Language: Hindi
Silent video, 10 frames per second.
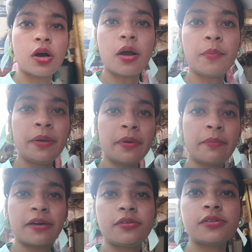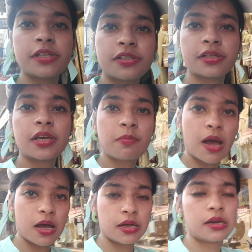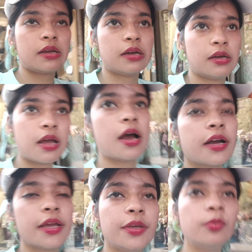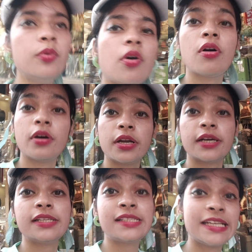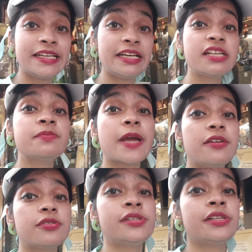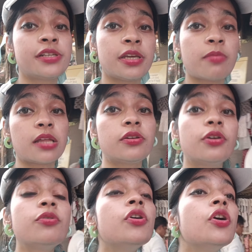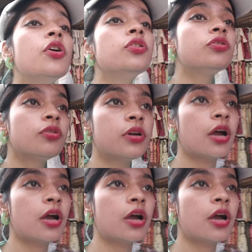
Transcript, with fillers: तो अभी मैं मेट्रो स्टेशन के बाहर आ गई हूँ और अगर इसकी नियरेस्ट मेट्रो स्टेशन की बात करूँ तो